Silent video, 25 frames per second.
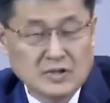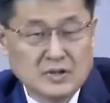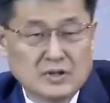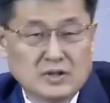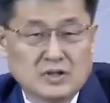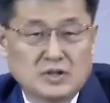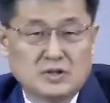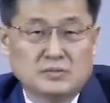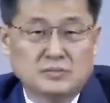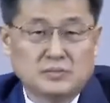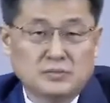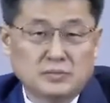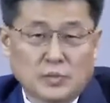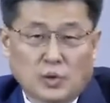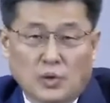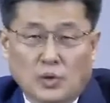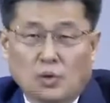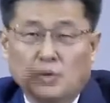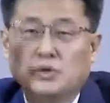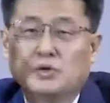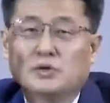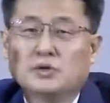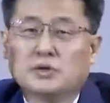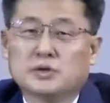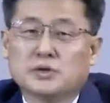그
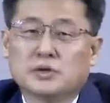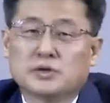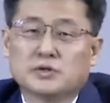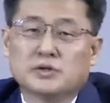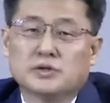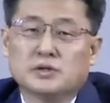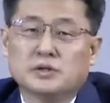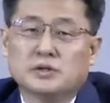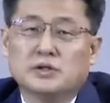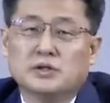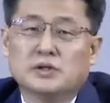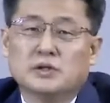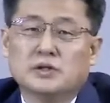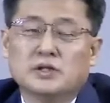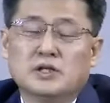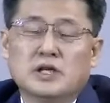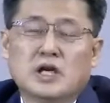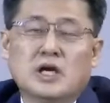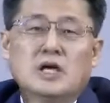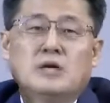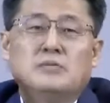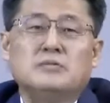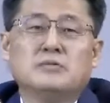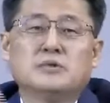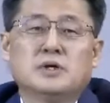모든 것을
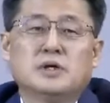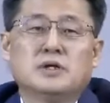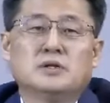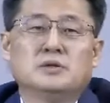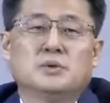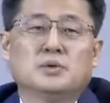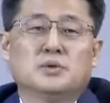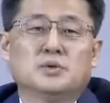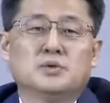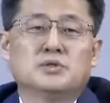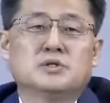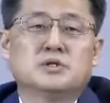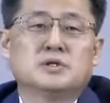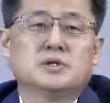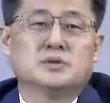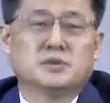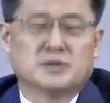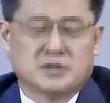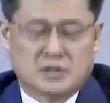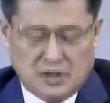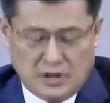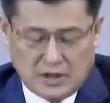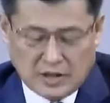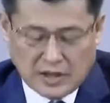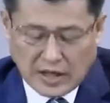예비해 놓으신
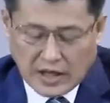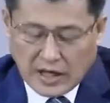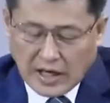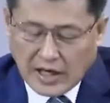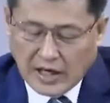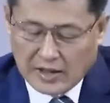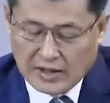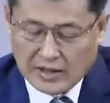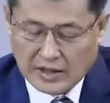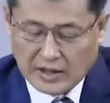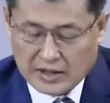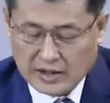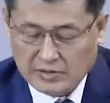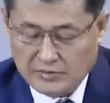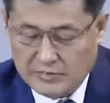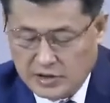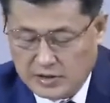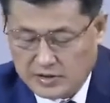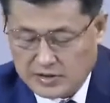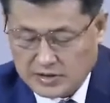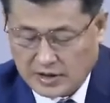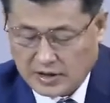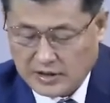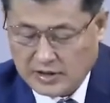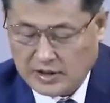것이
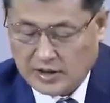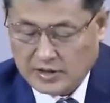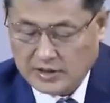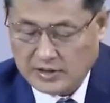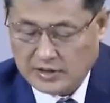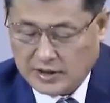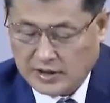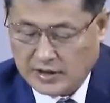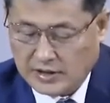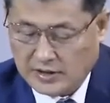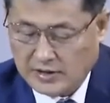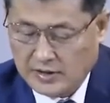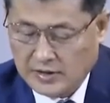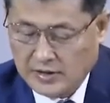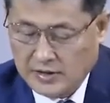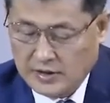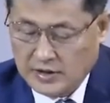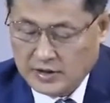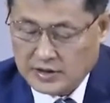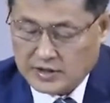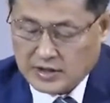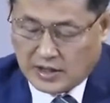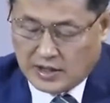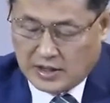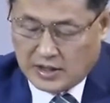하나님의 생각이다.
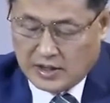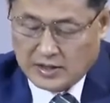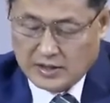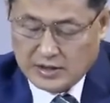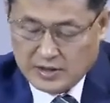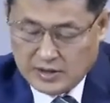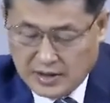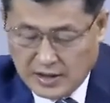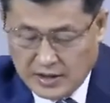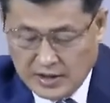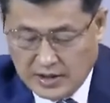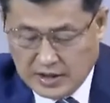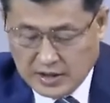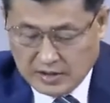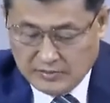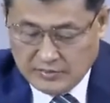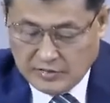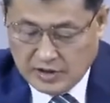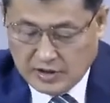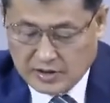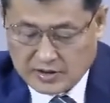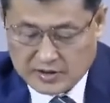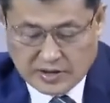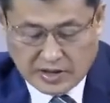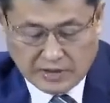자,
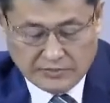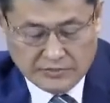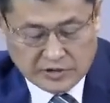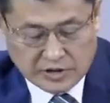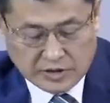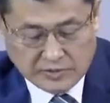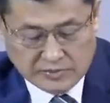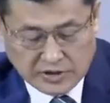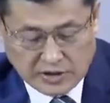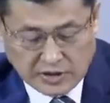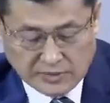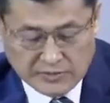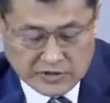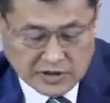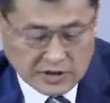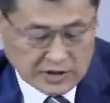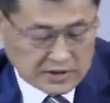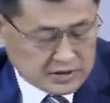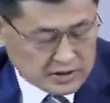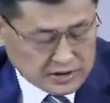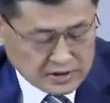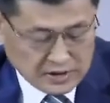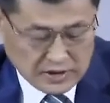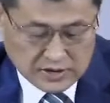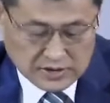예레미야
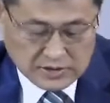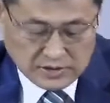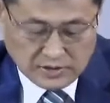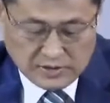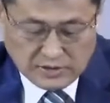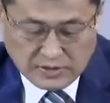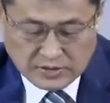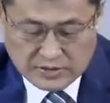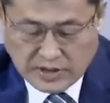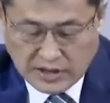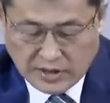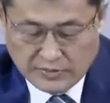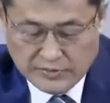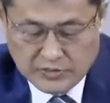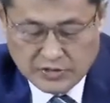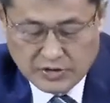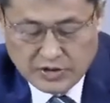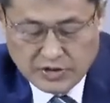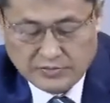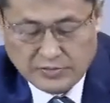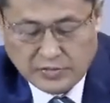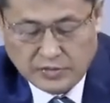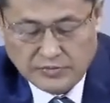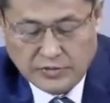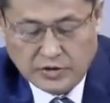33장 2절로
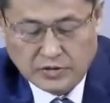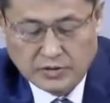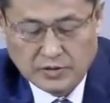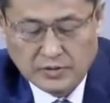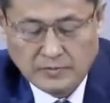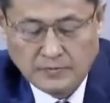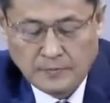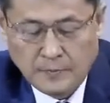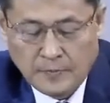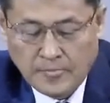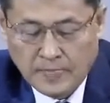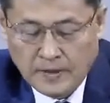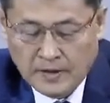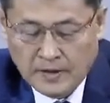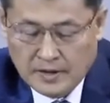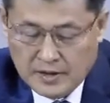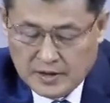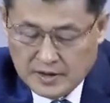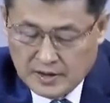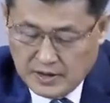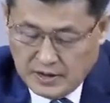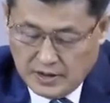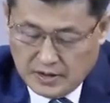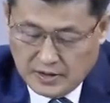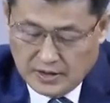3절에 보면
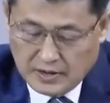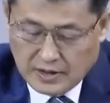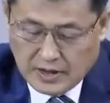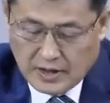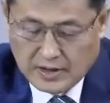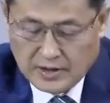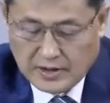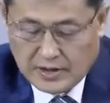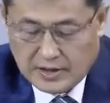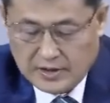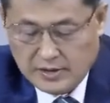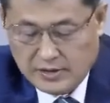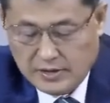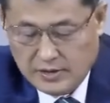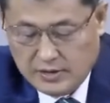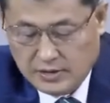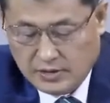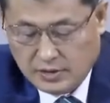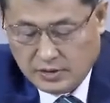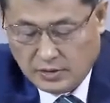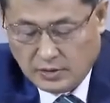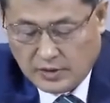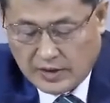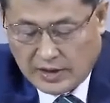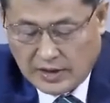이를 행하는
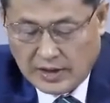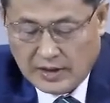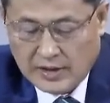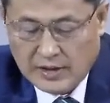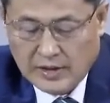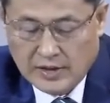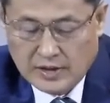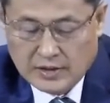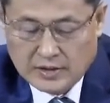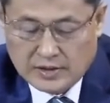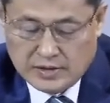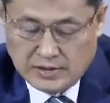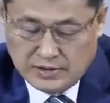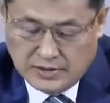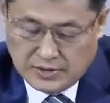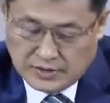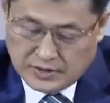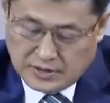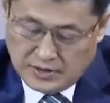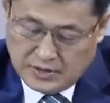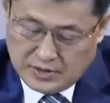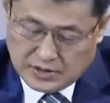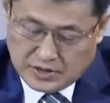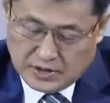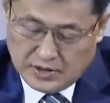여호와
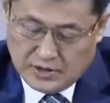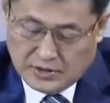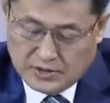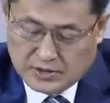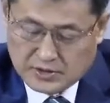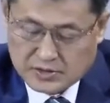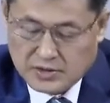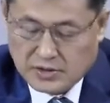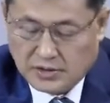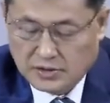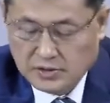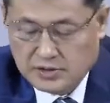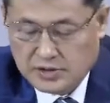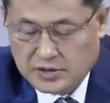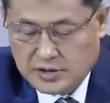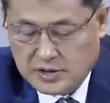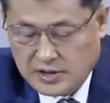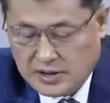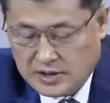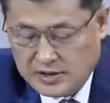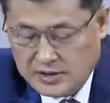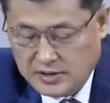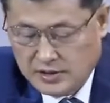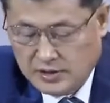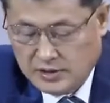그것을 지어
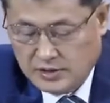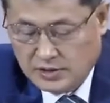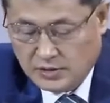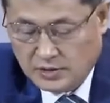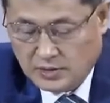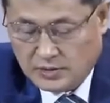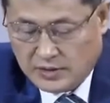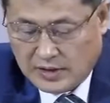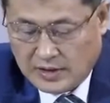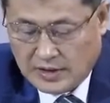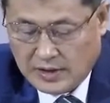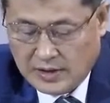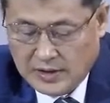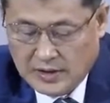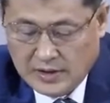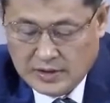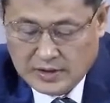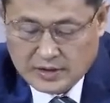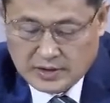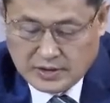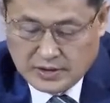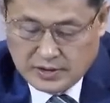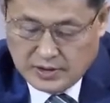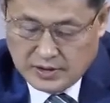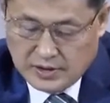성취하는 여호와
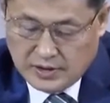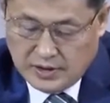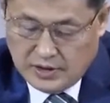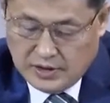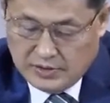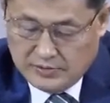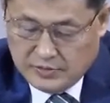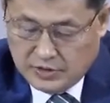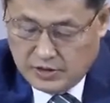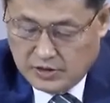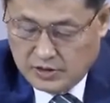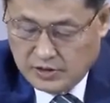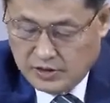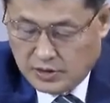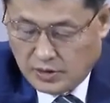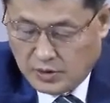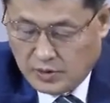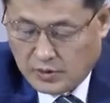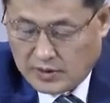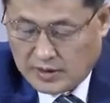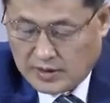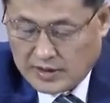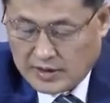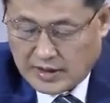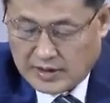그 이름을
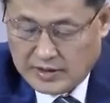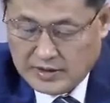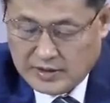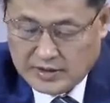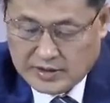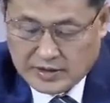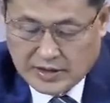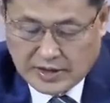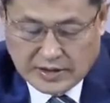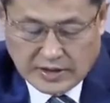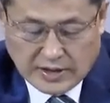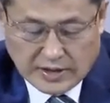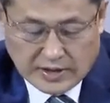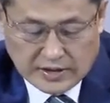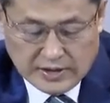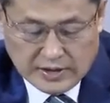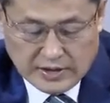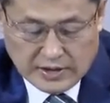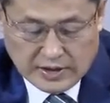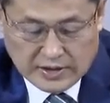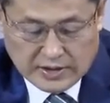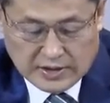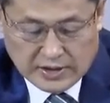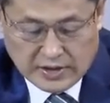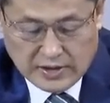여호와라 하는 자가
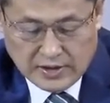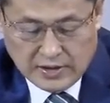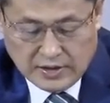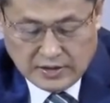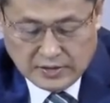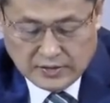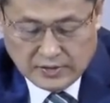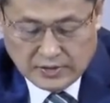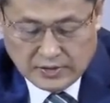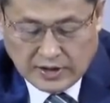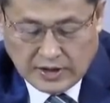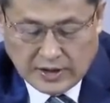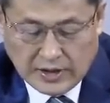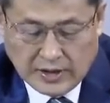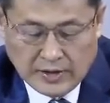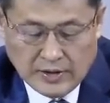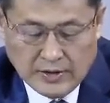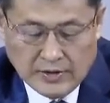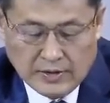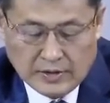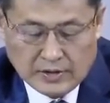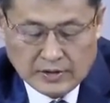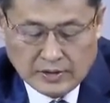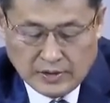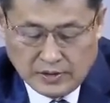이같이 이르노라
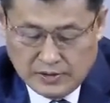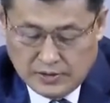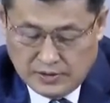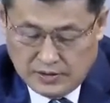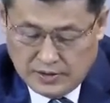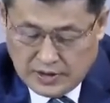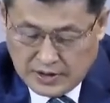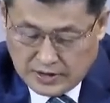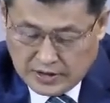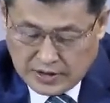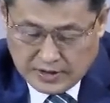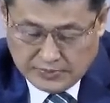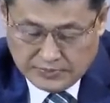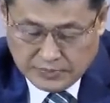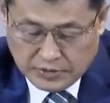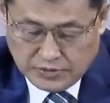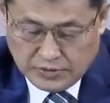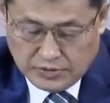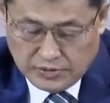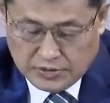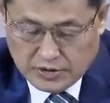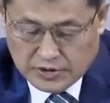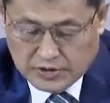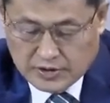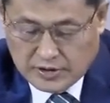너는 내게
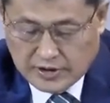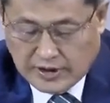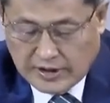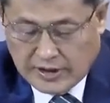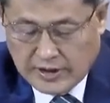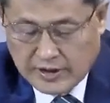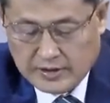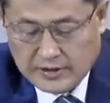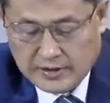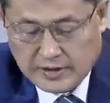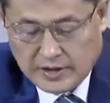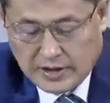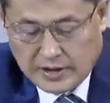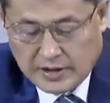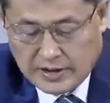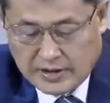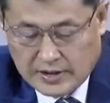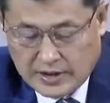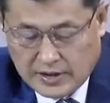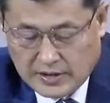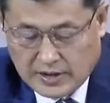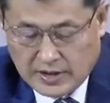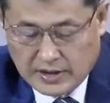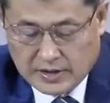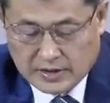부르짖으라 내가
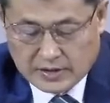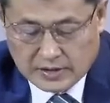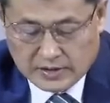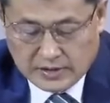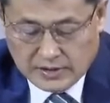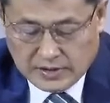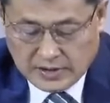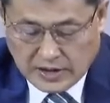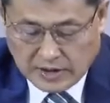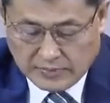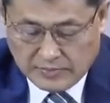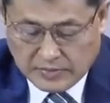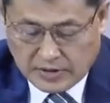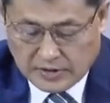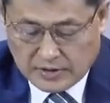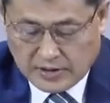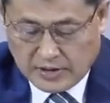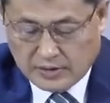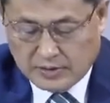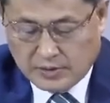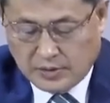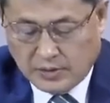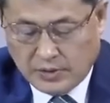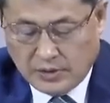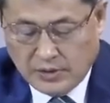내게
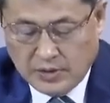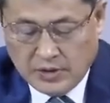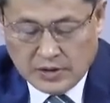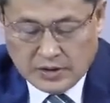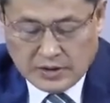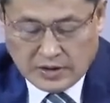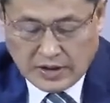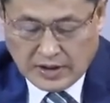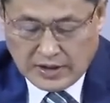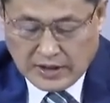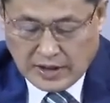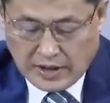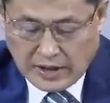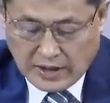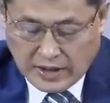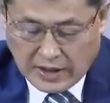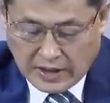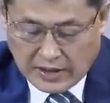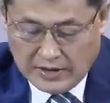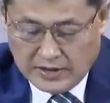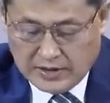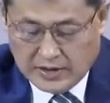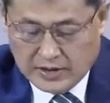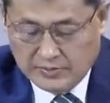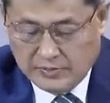응답하겠고 내가
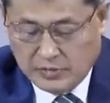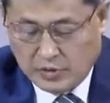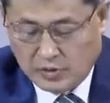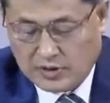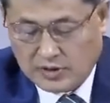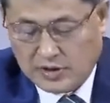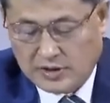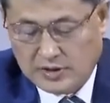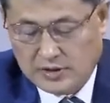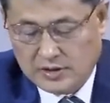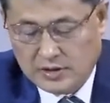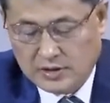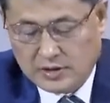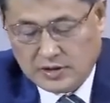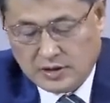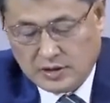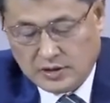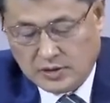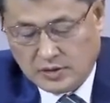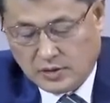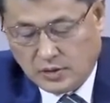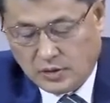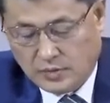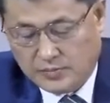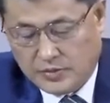알지 못하는
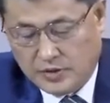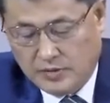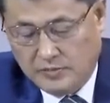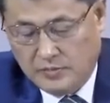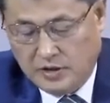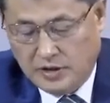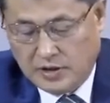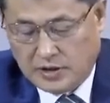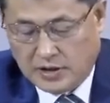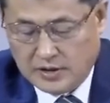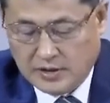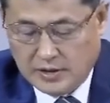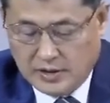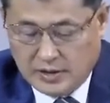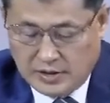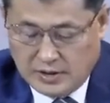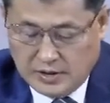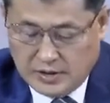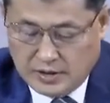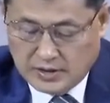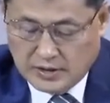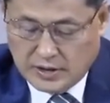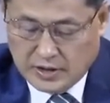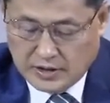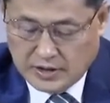크고 비밀한
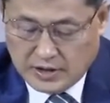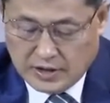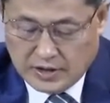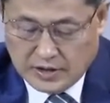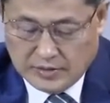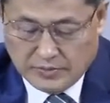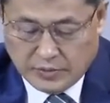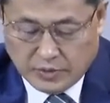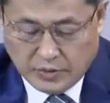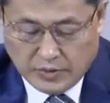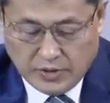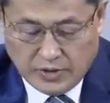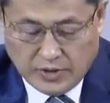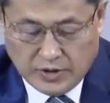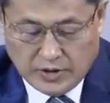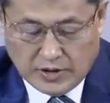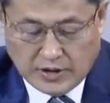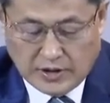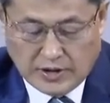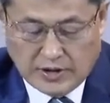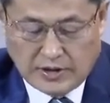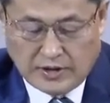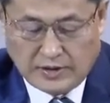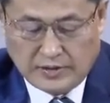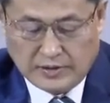일을 내게
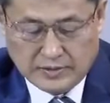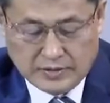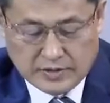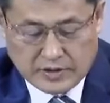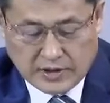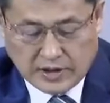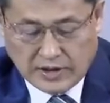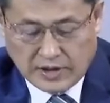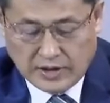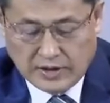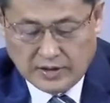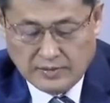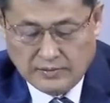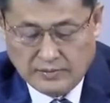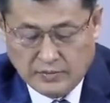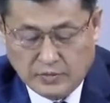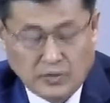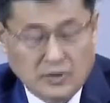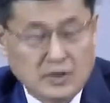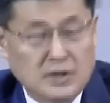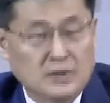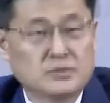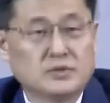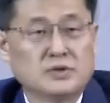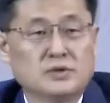보이리라. 자,
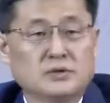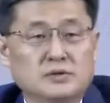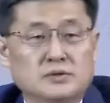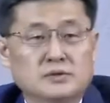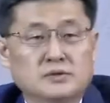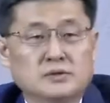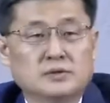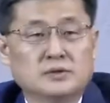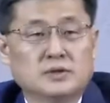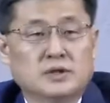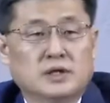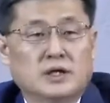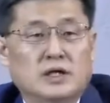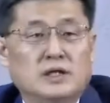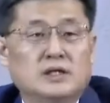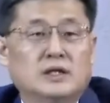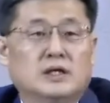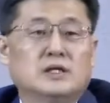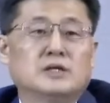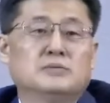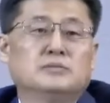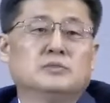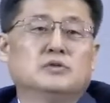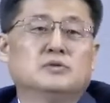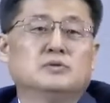뭐라고요?
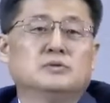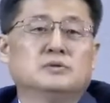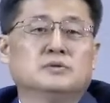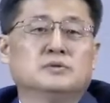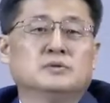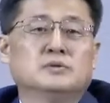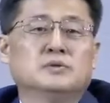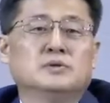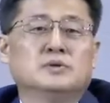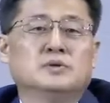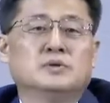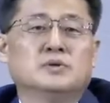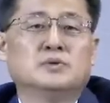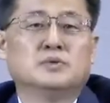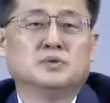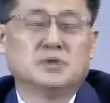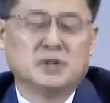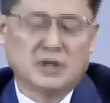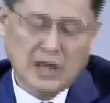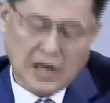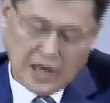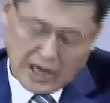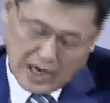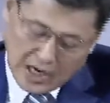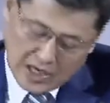하나님은
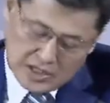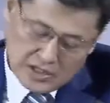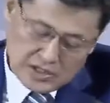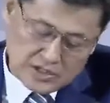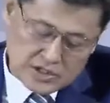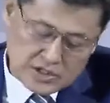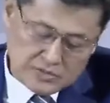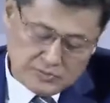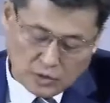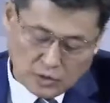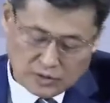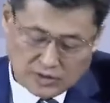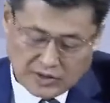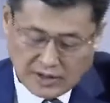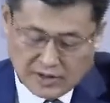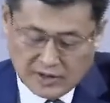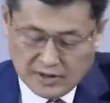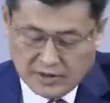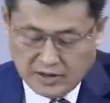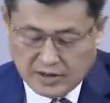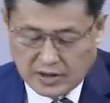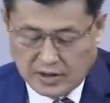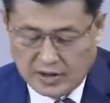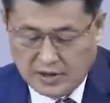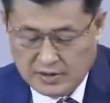우리가 알지
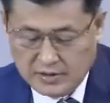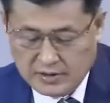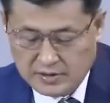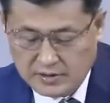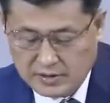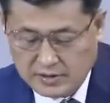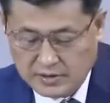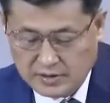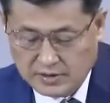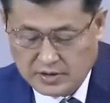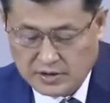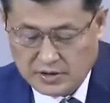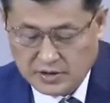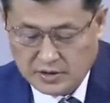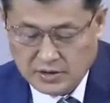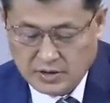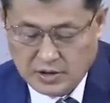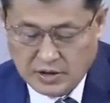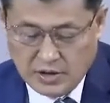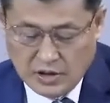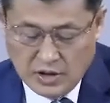못하는 길. 그렇죠?